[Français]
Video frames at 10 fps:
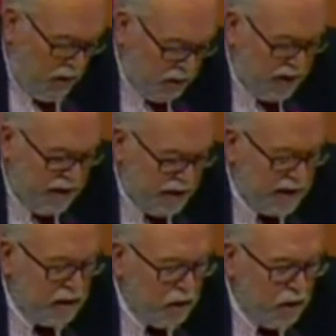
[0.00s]
Lorsqu'il
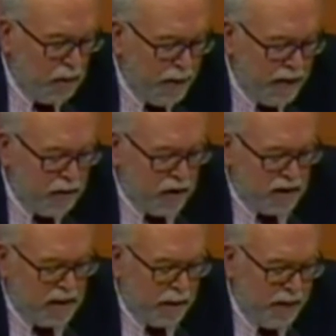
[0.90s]
était en campagne, le
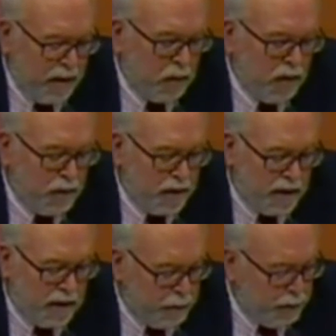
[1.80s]
candidat Macron avait
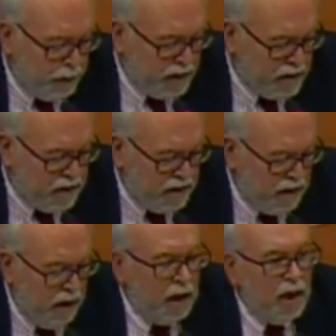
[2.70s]
été plus
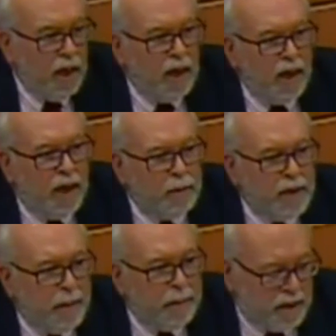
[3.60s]
précis. Là
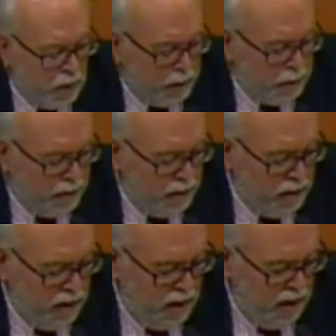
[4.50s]
où il y a
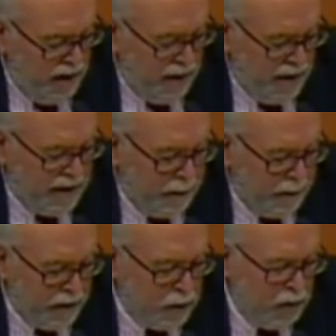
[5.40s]
métropole, les
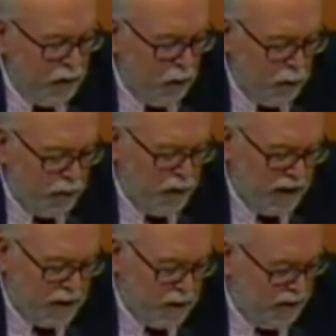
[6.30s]
départements ont
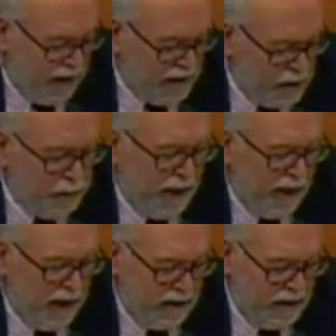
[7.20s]
vocation à
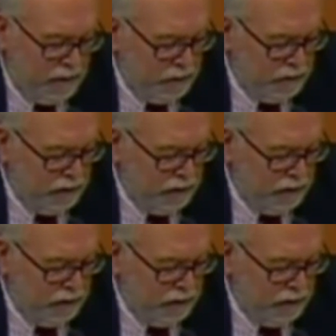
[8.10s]
disparaître.